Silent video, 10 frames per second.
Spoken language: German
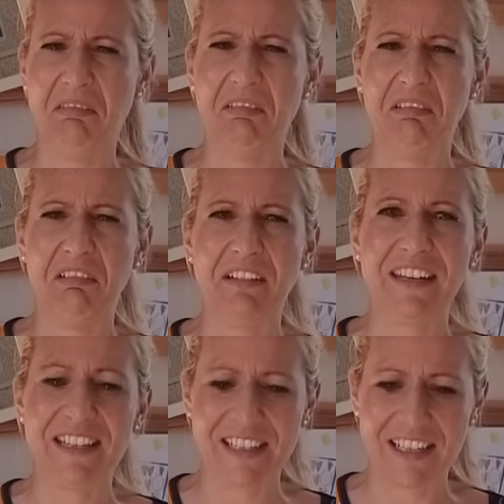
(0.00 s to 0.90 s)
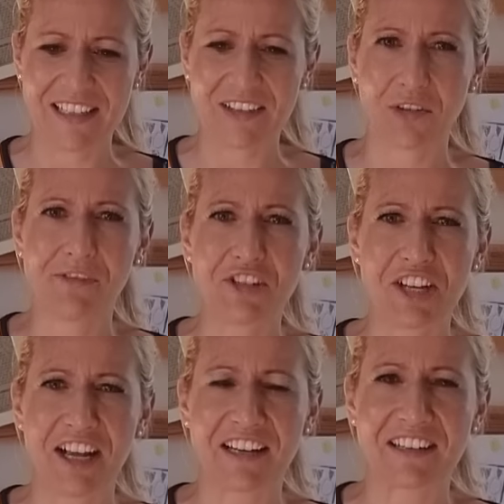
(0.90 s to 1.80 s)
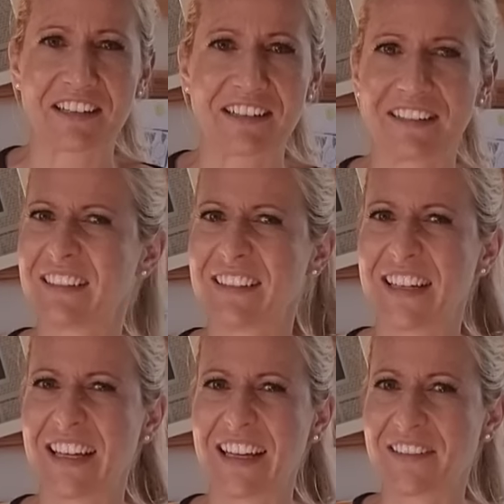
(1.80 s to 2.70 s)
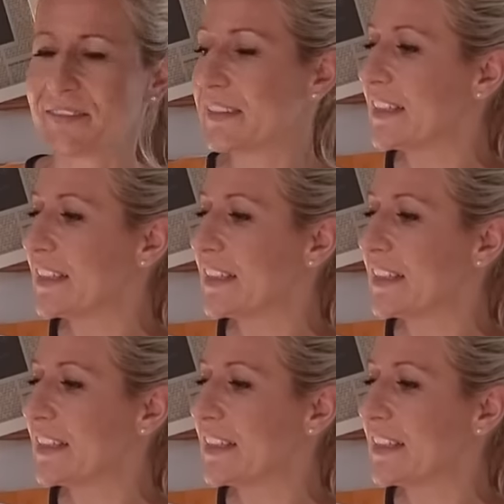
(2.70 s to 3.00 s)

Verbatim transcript: oh, nee, ist die ganze Kartoffelstärke drin. Nee. Mm.